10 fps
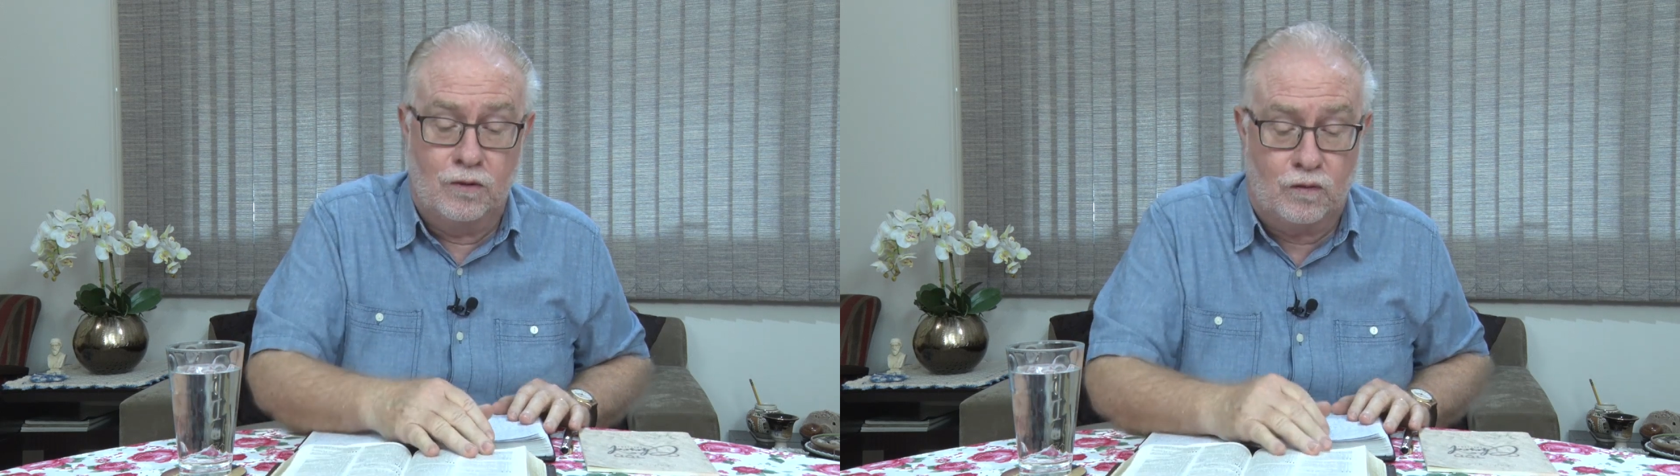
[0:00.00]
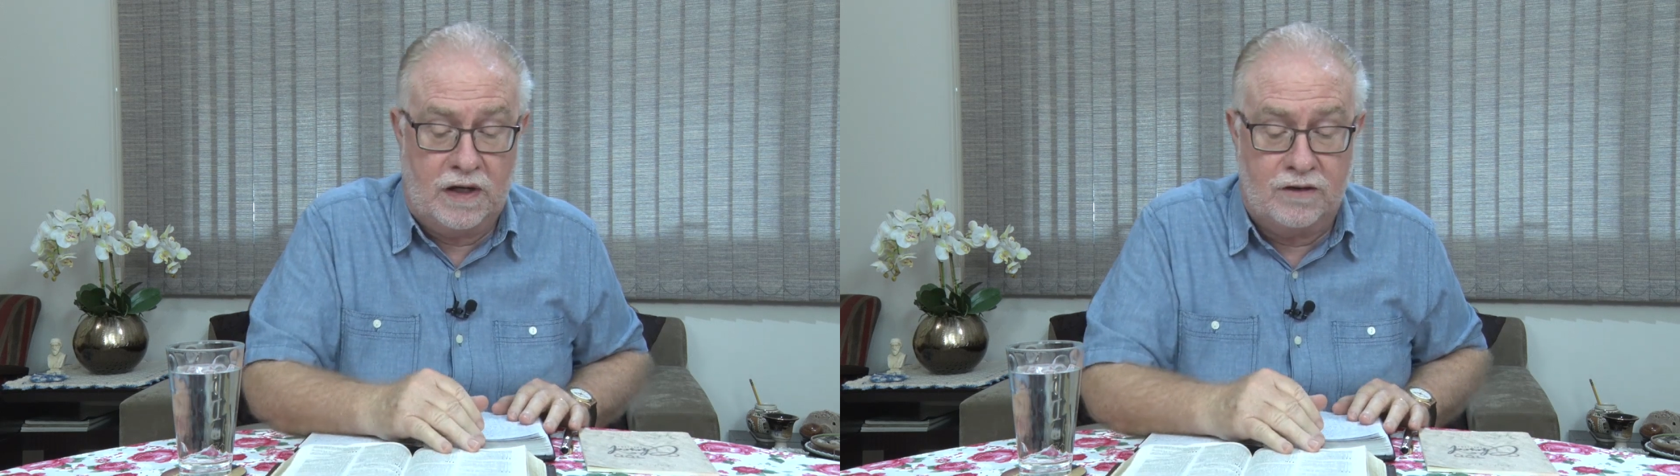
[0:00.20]

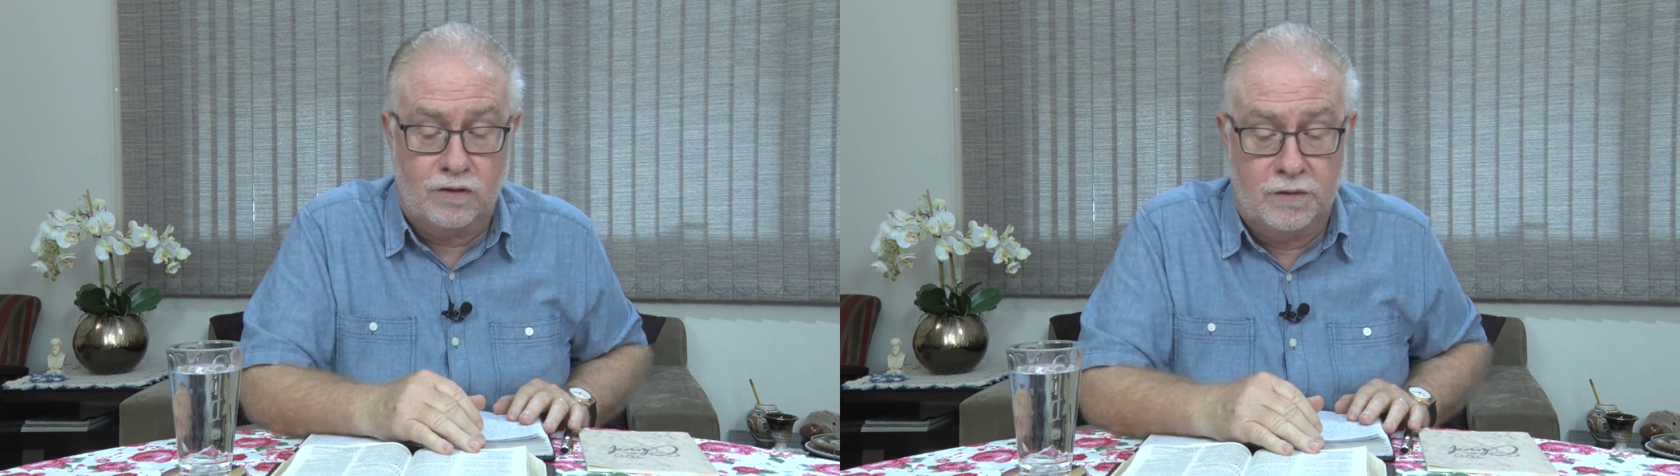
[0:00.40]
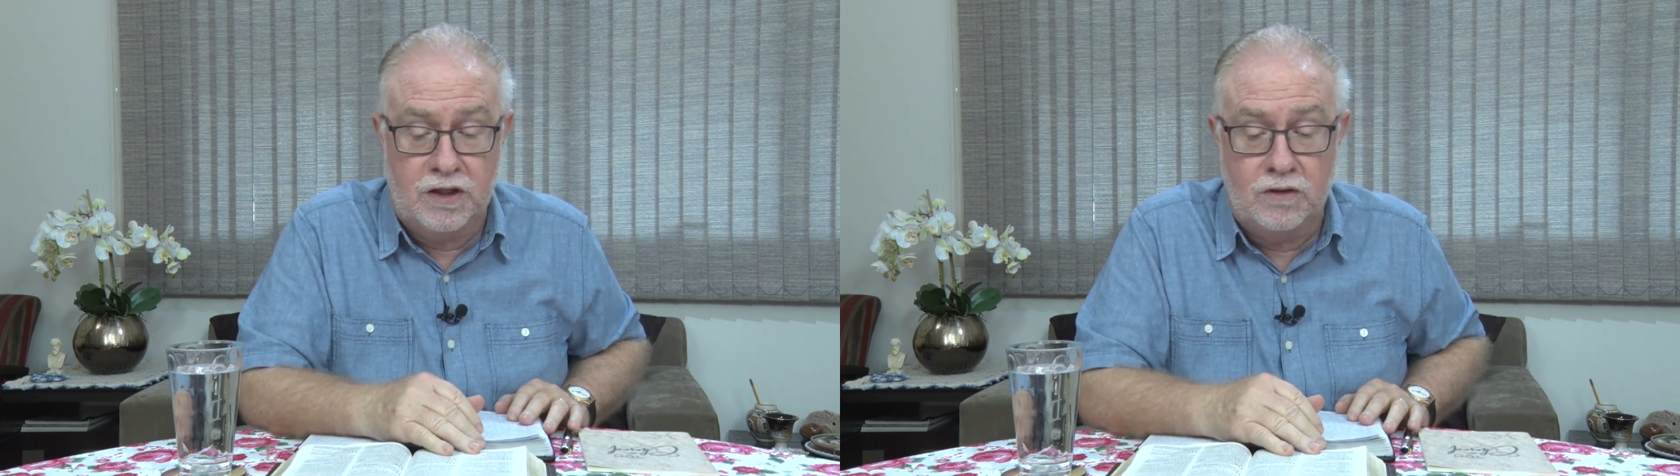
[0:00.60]
nos fala
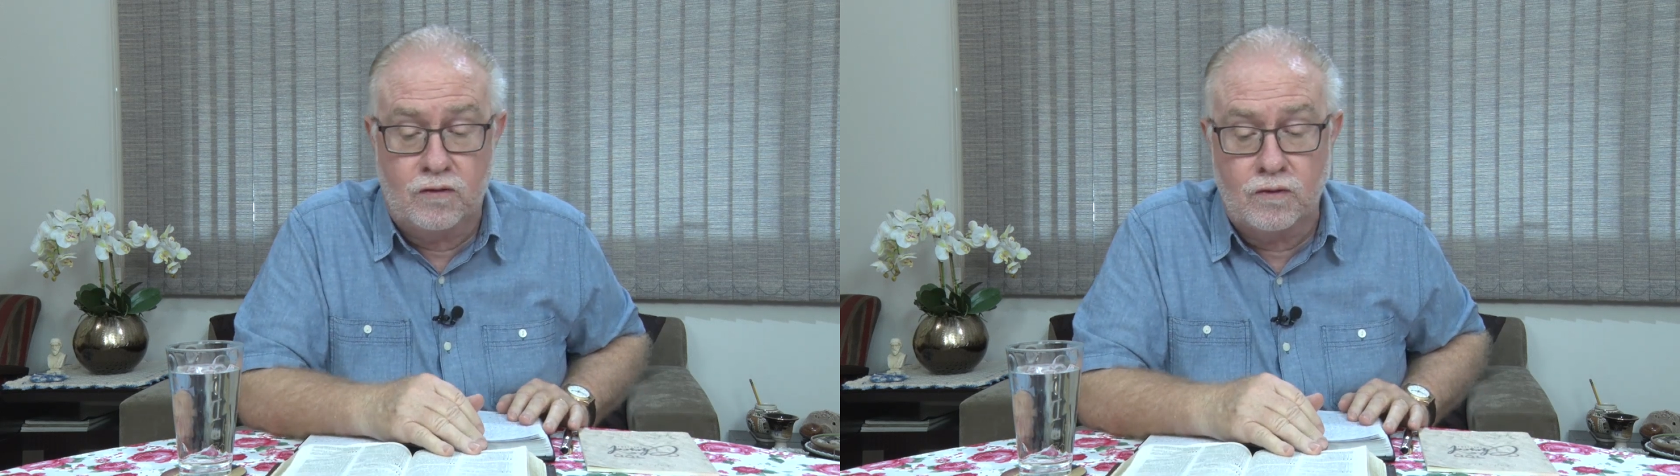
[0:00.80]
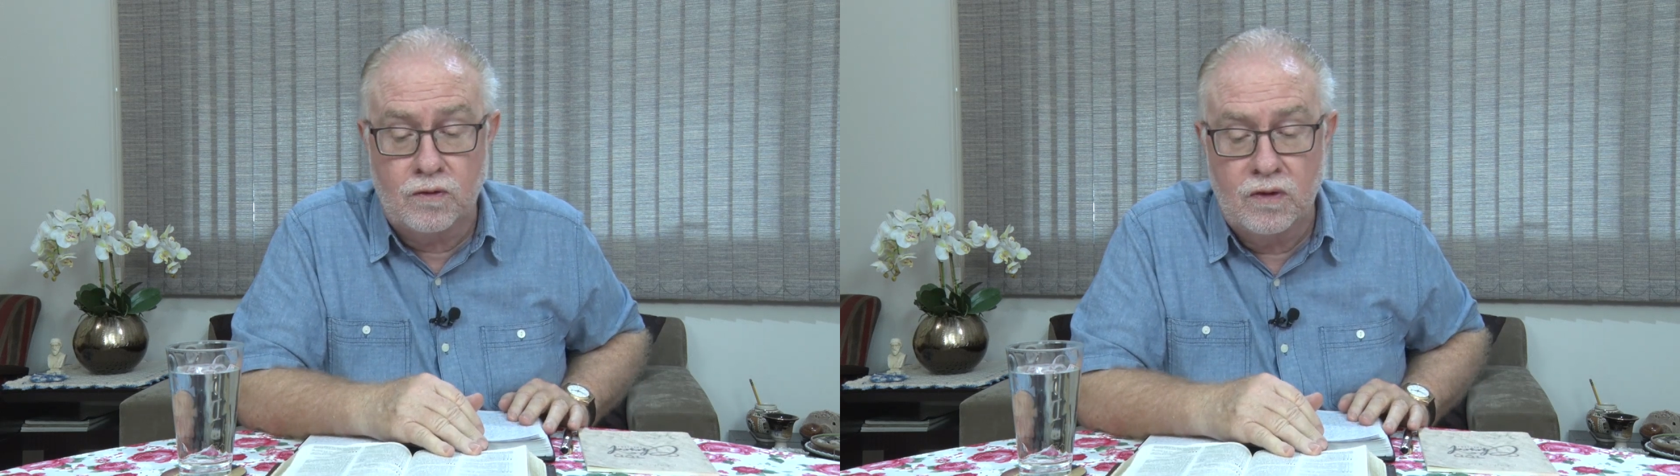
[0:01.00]
sobre
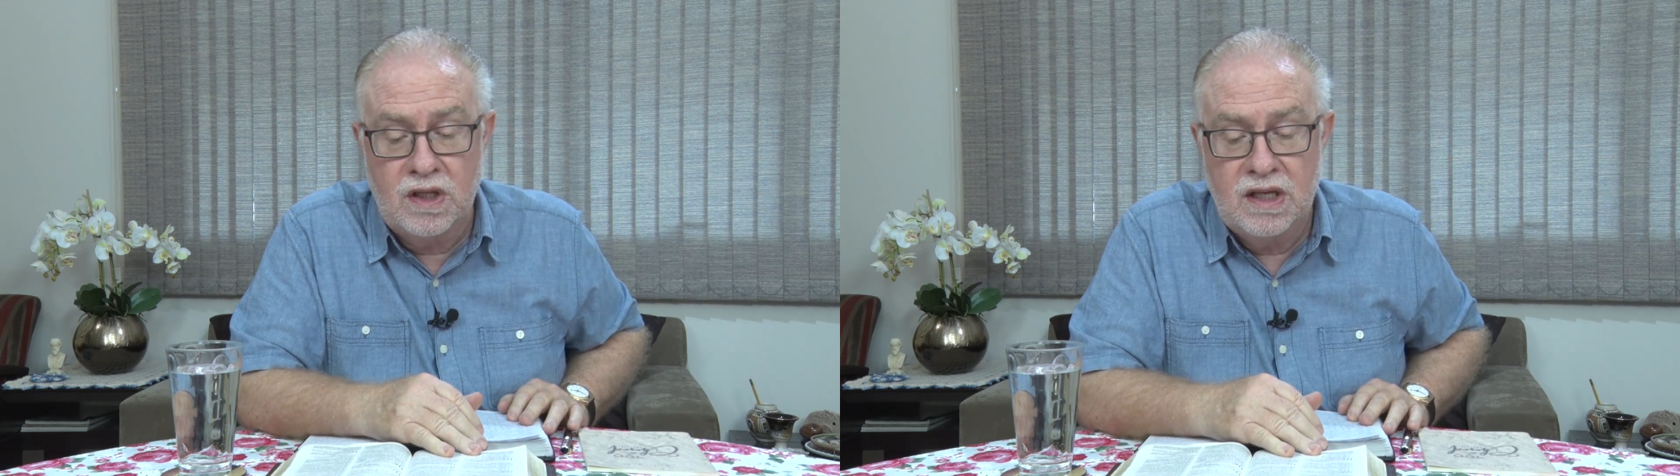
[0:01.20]
isso.